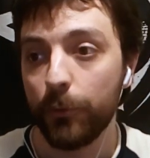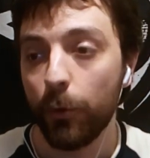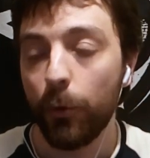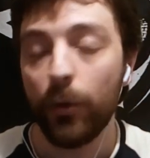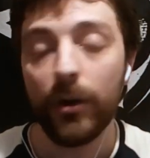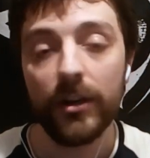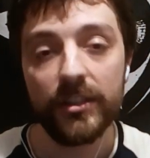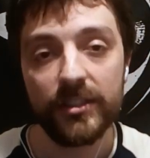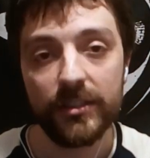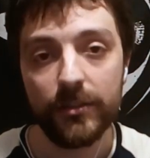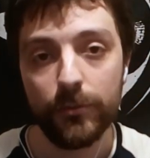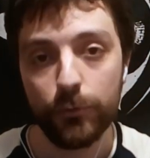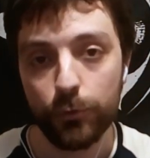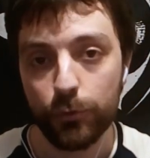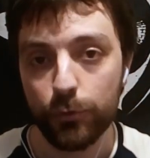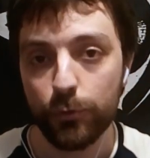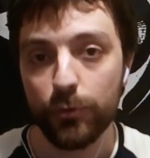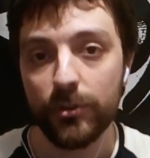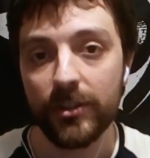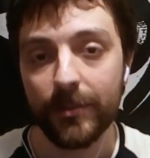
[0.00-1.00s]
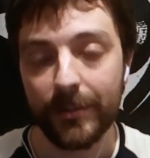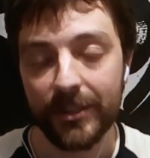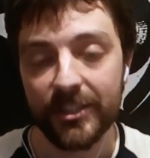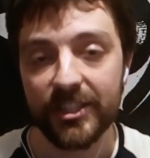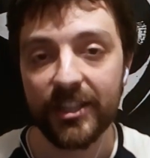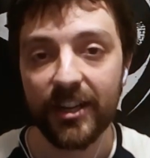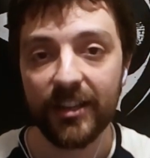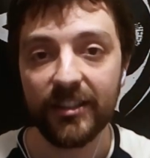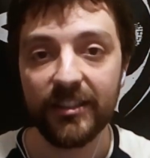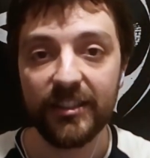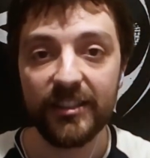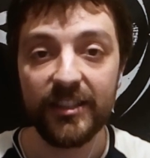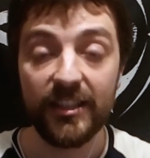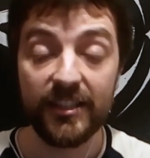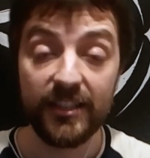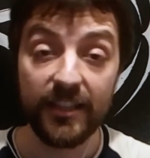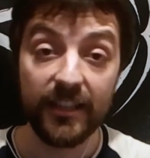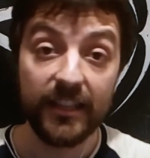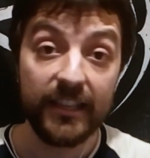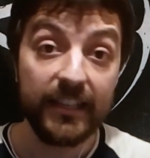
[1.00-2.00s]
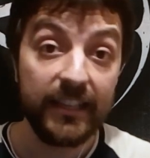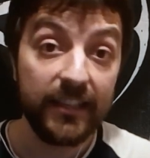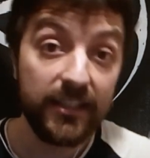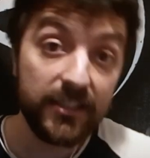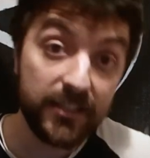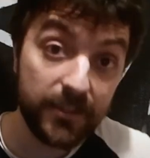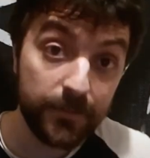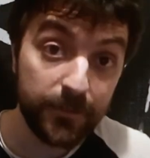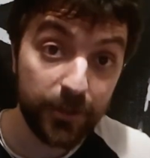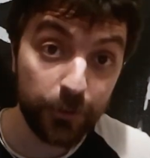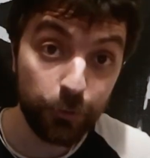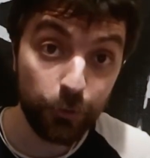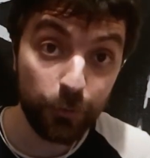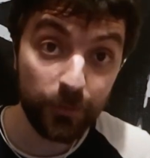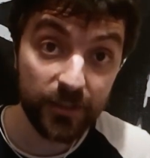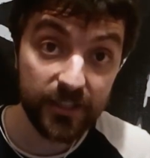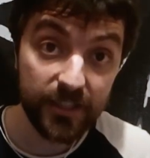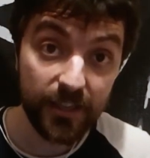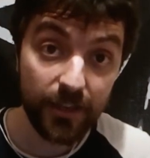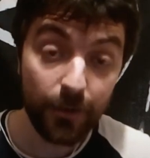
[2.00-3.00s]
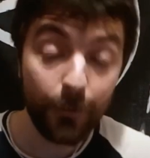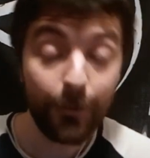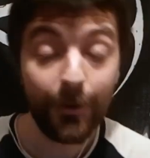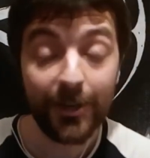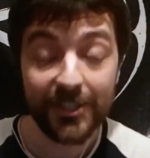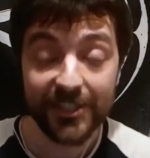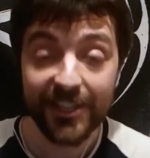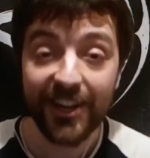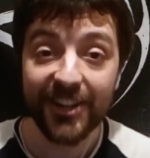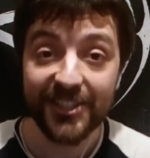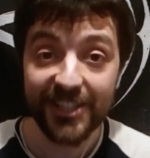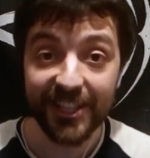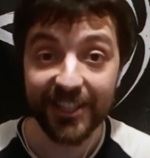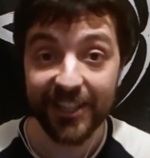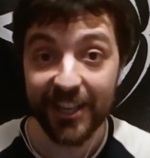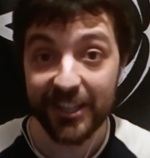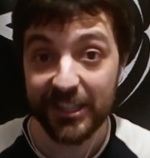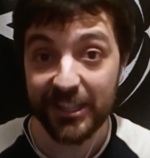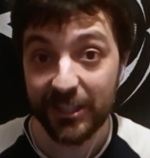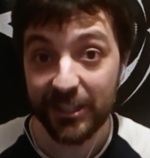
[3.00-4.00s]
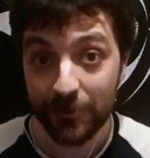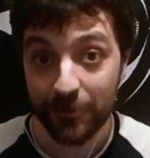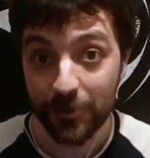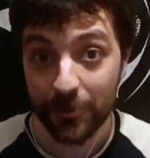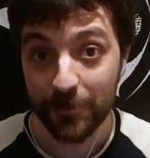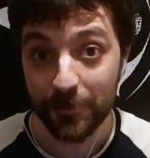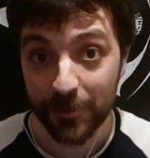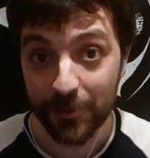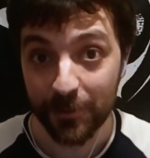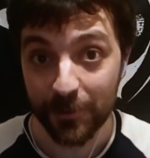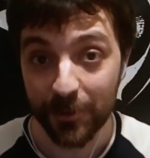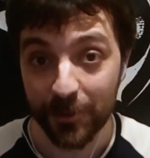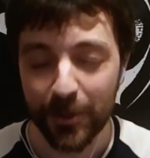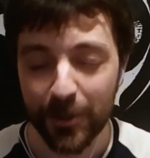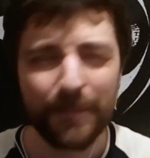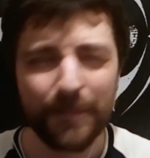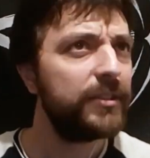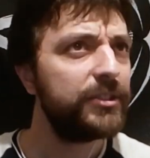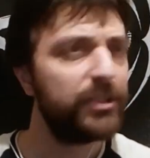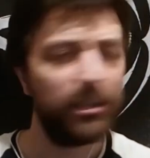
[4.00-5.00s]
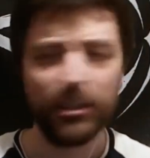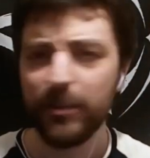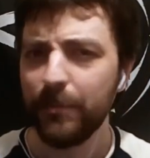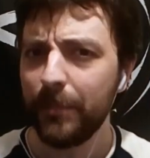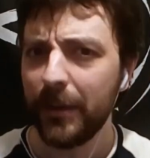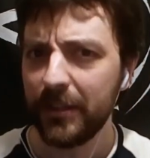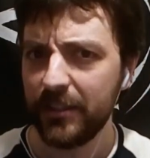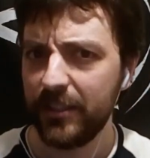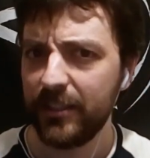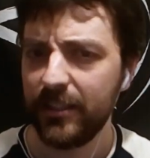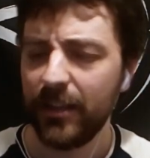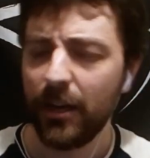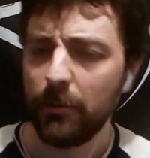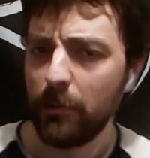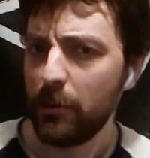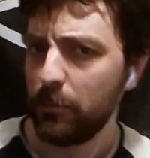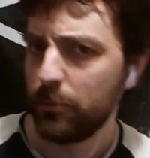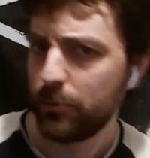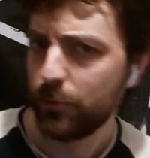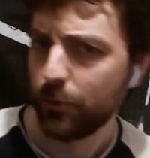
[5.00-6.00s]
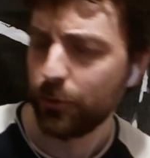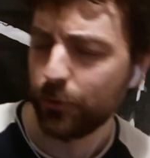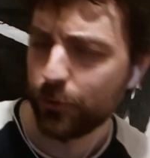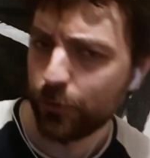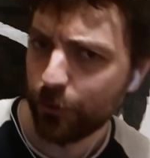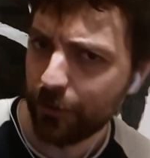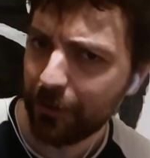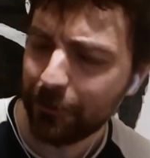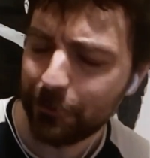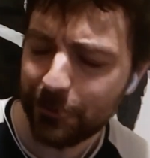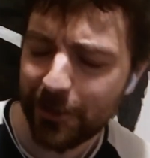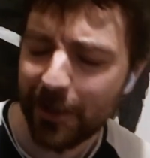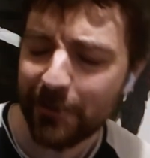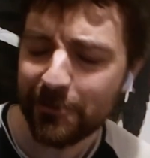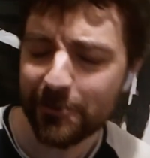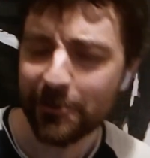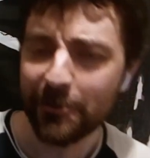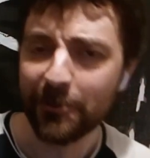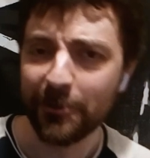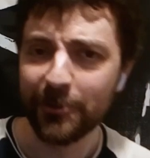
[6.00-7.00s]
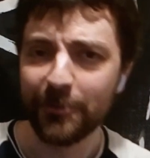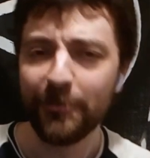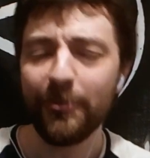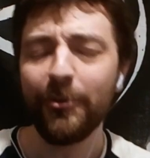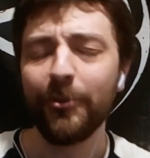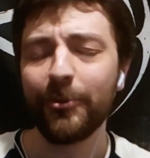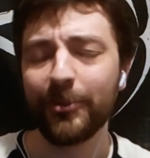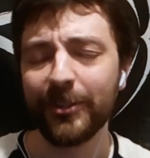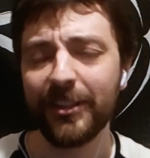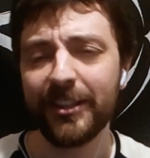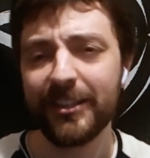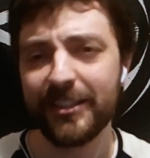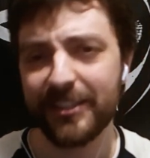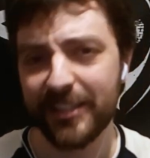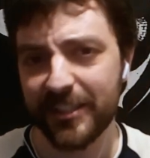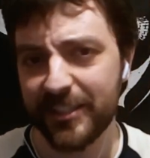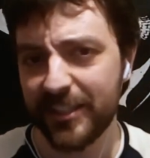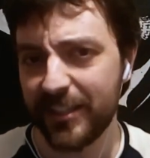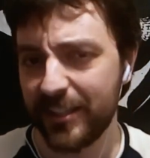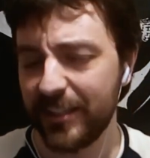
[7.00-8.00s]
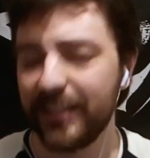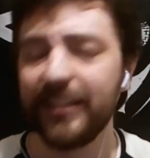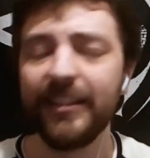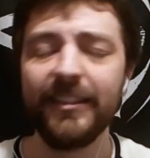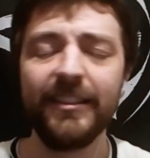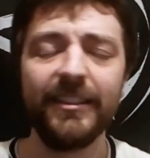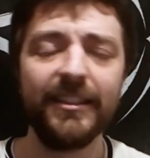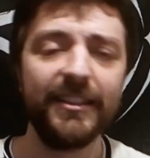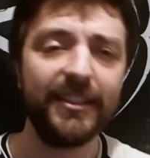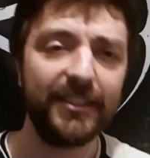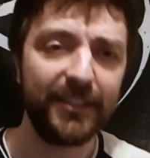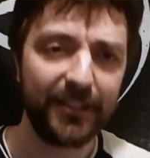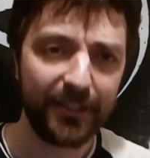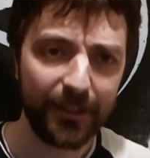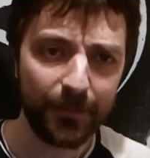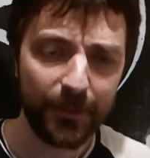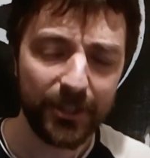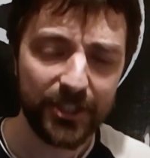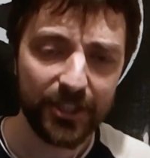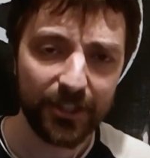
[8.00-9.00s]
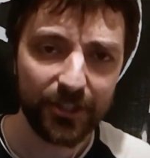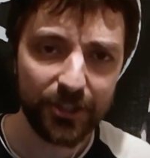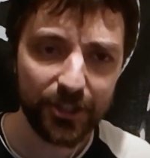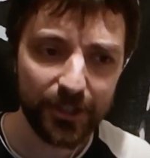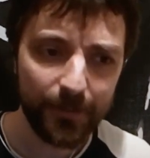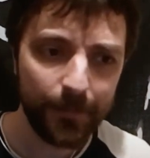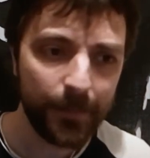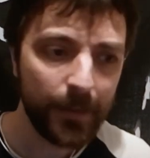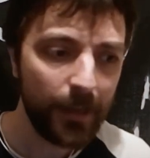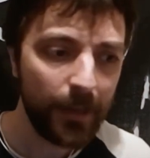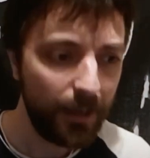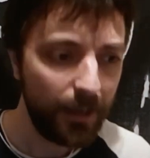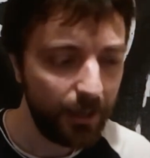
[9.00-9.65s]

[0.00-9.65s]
o ağacın düştüğü zaman çıkarttığı sesi hiç kimse duymasa o ağaç gerçekten düşmüş müdür? Çılgın Panda'ydı galiba bu soruyu soran. Güzel bir soruydu bu. Orada da kısaca e, yanıtlamaya çalıştım.